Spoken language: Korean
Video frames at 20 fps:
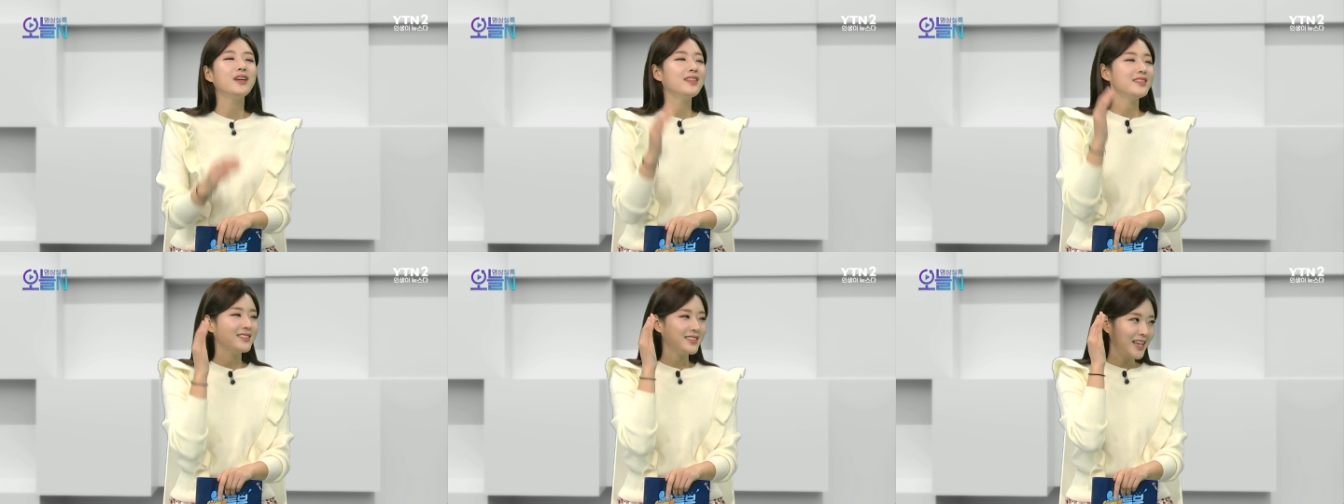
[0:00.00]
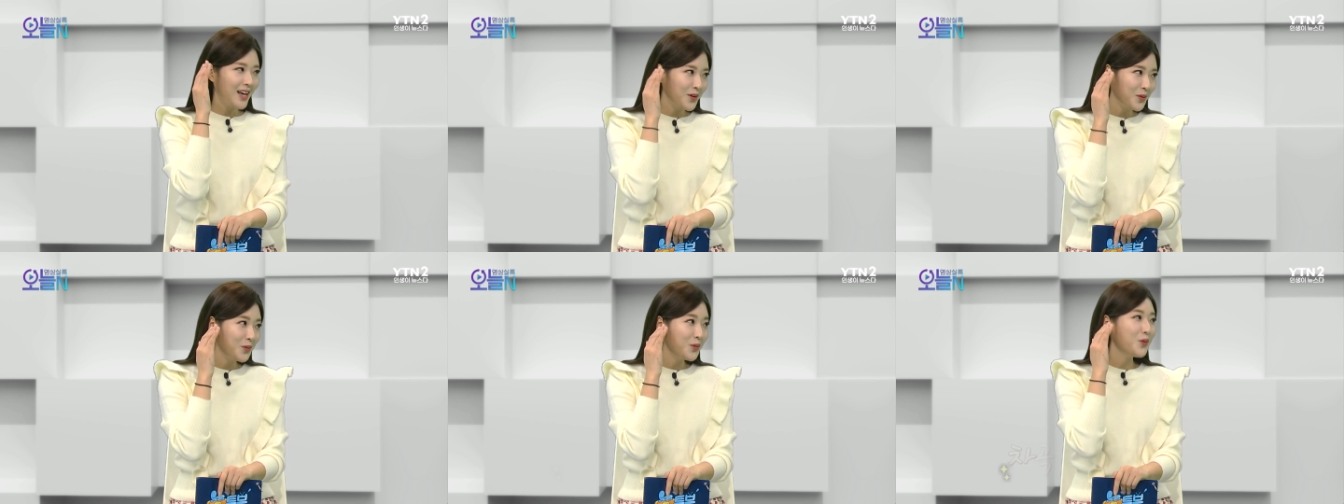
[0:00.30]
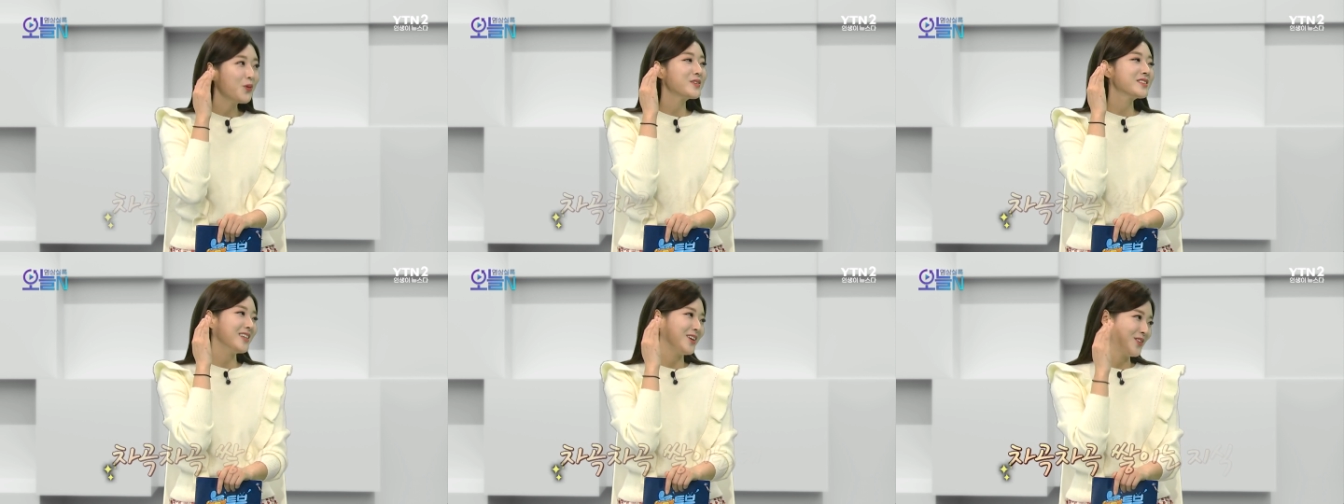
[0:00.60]

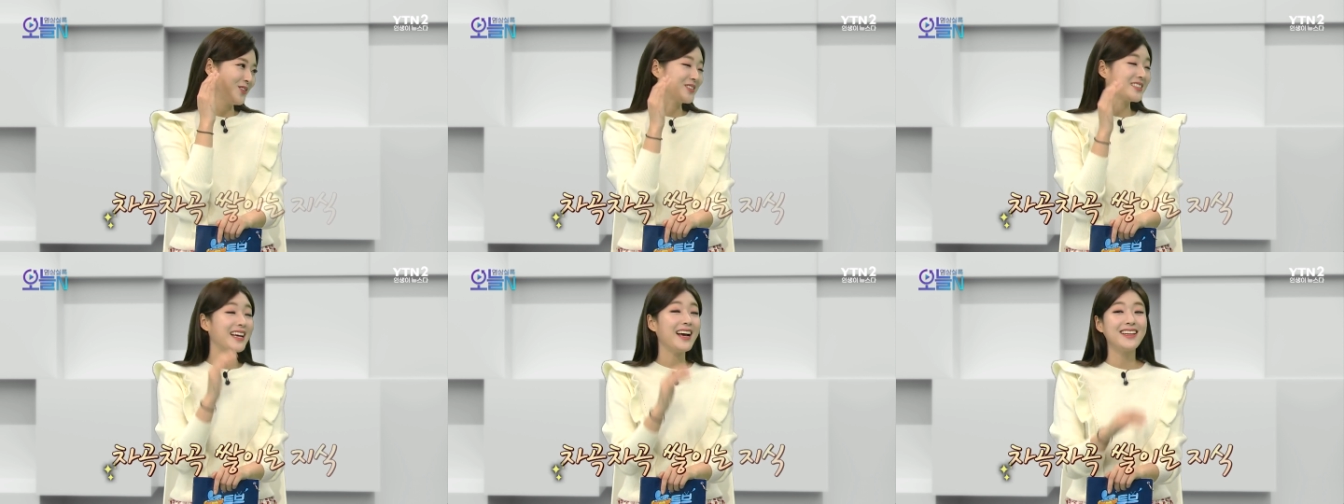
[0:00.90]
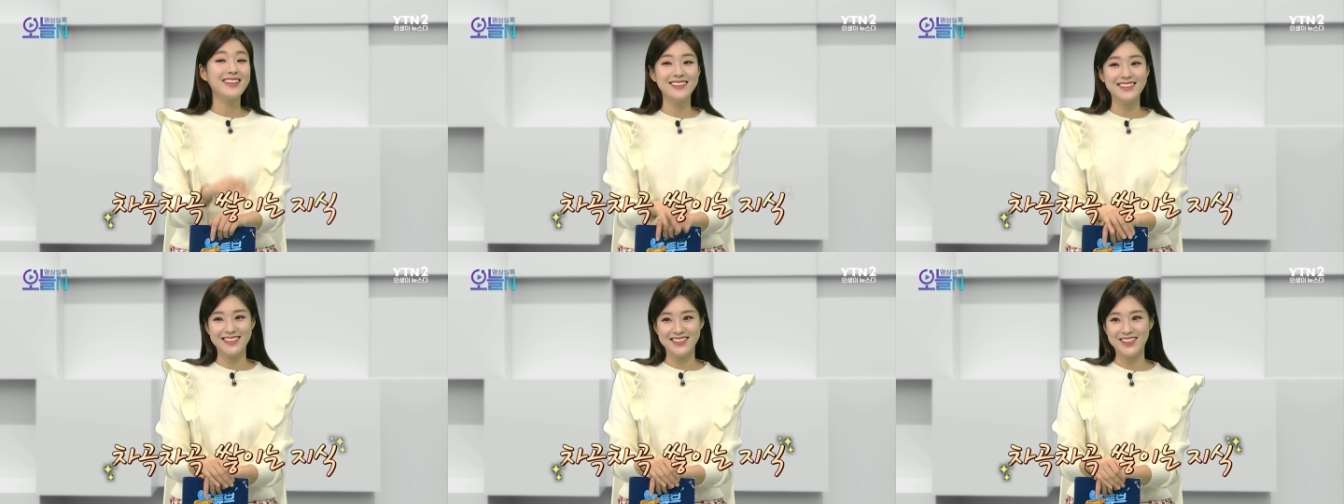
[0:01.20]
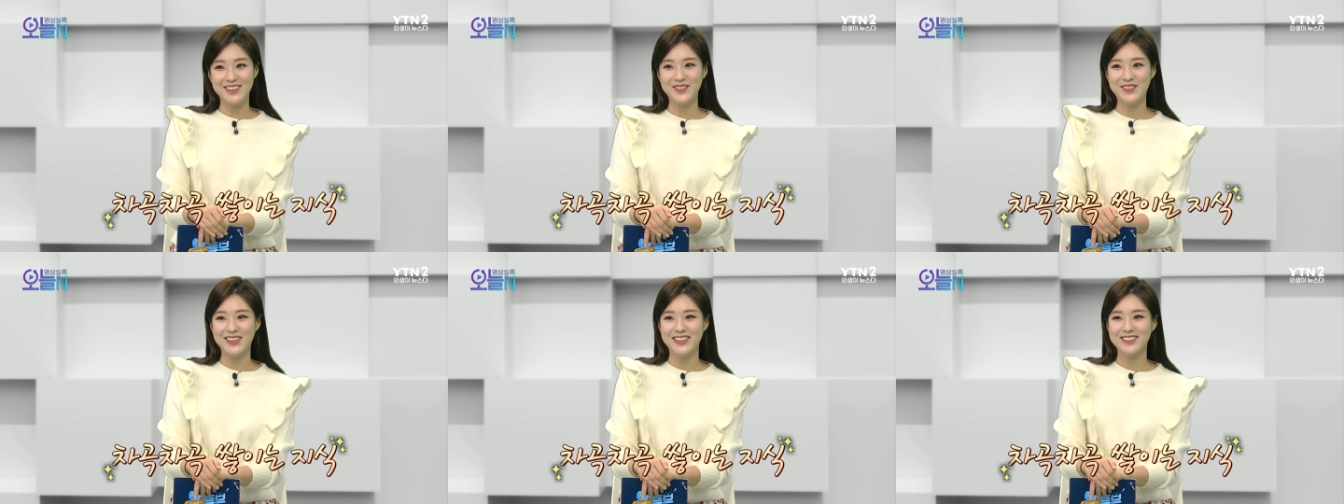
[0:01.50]
차곡차곡 쌓이는
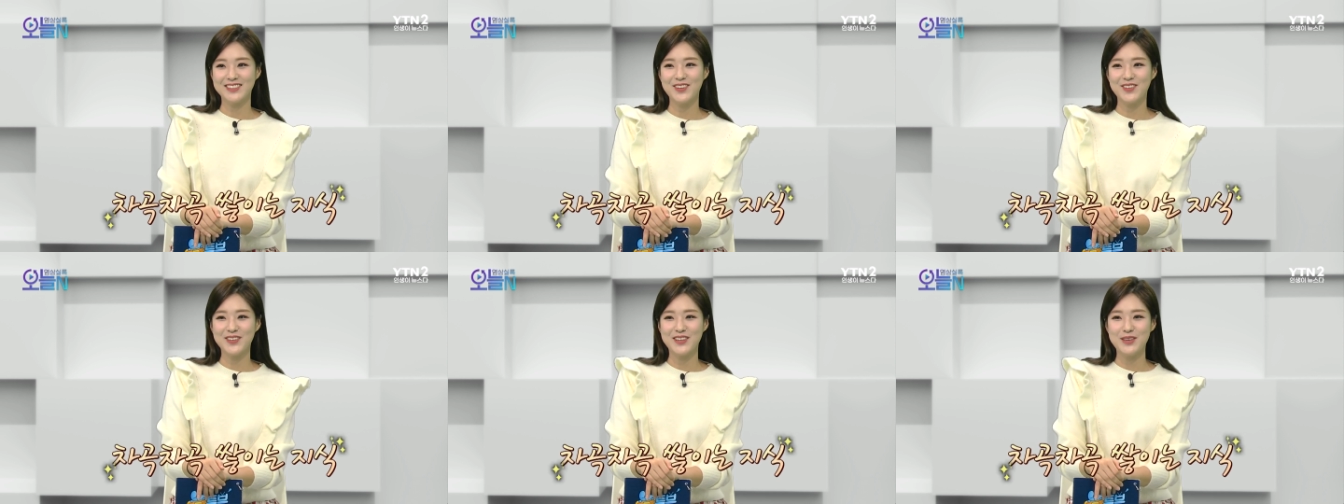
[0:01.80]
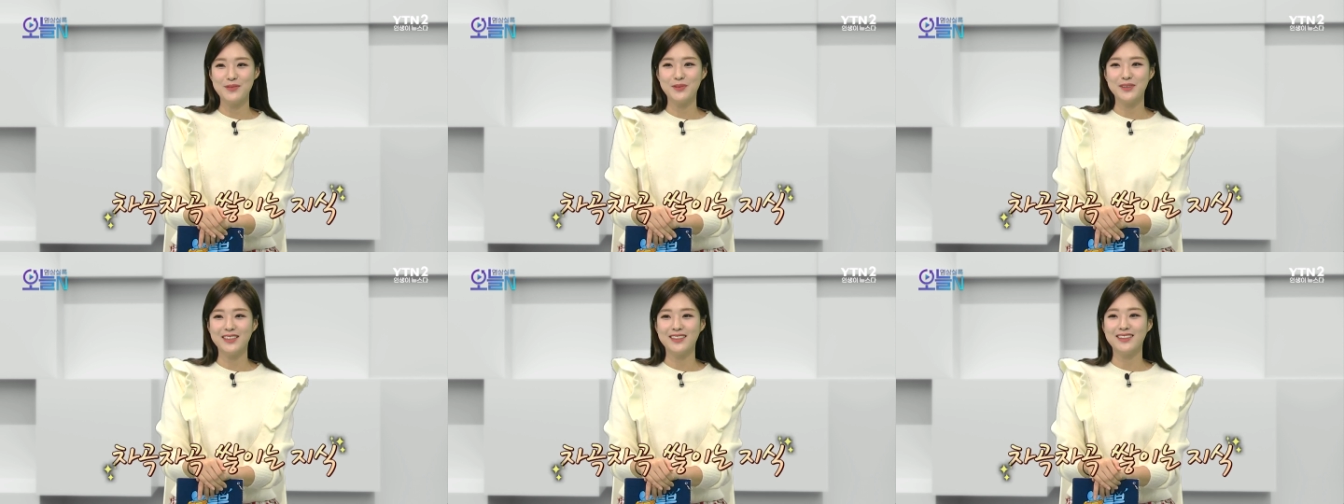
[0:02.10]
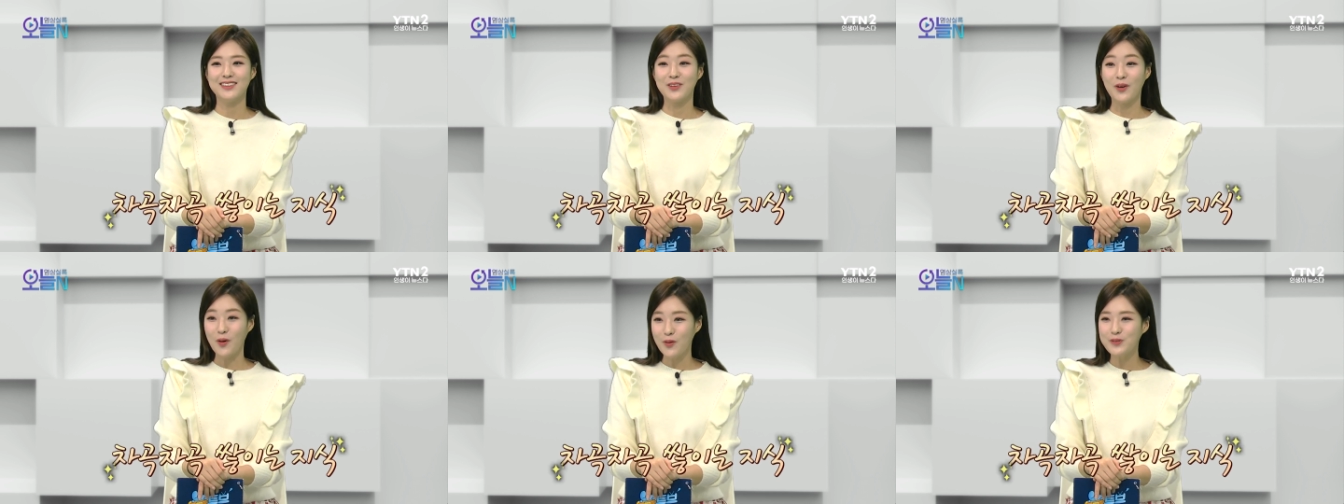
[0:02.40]
느낌이어서 기분이
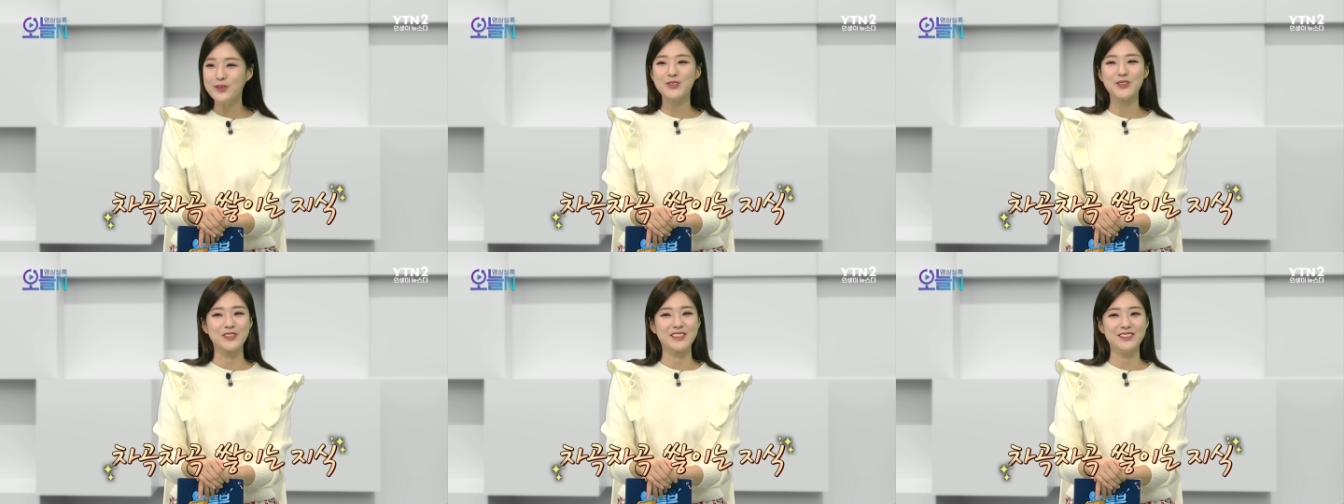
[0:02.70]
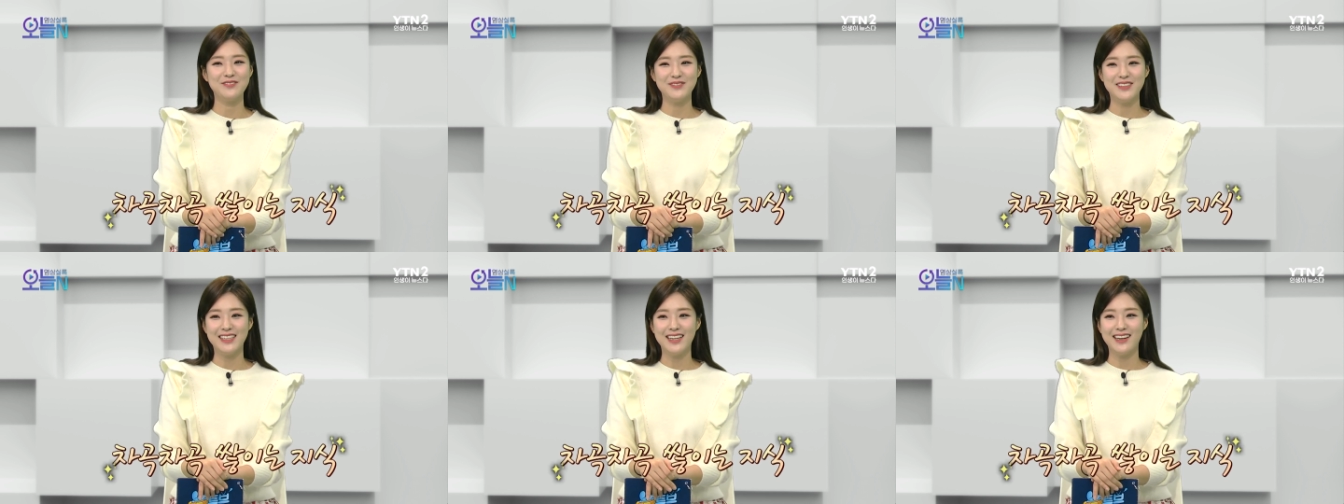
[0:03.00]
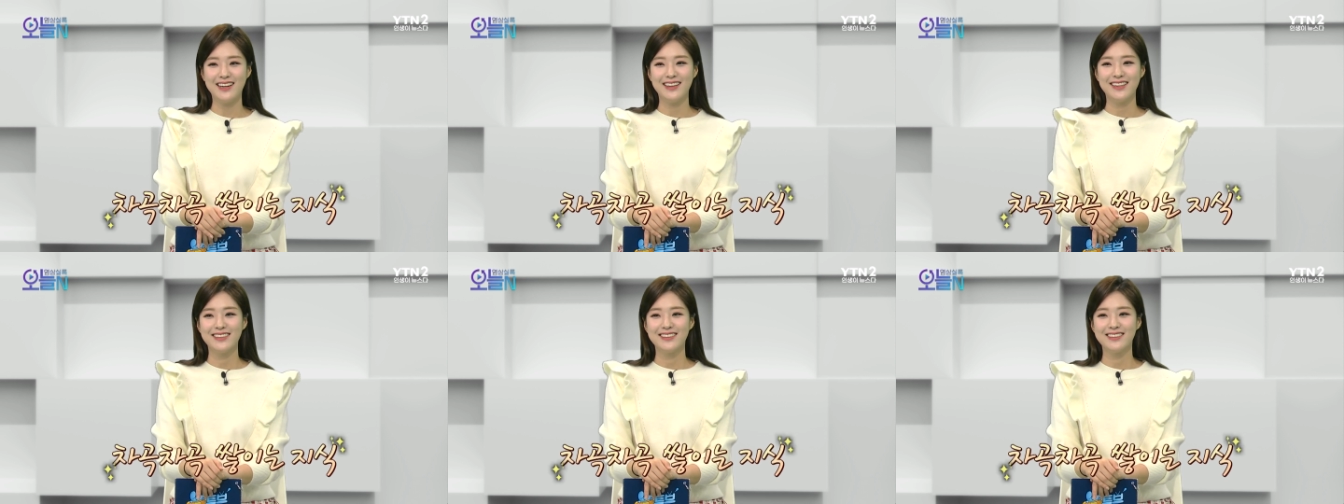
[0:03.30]
너무
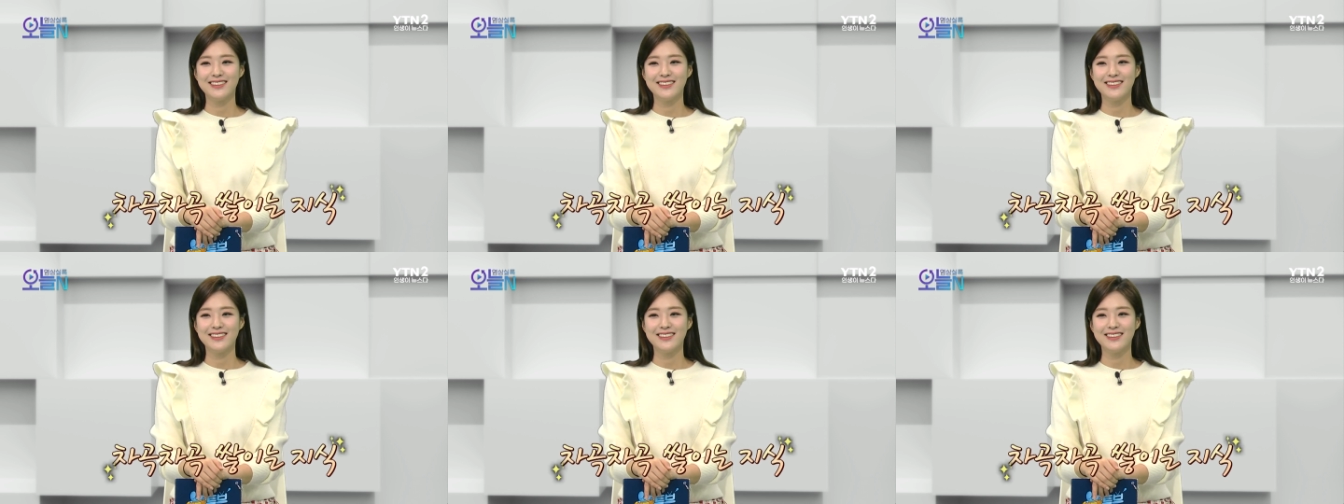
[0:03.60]
좋습니다.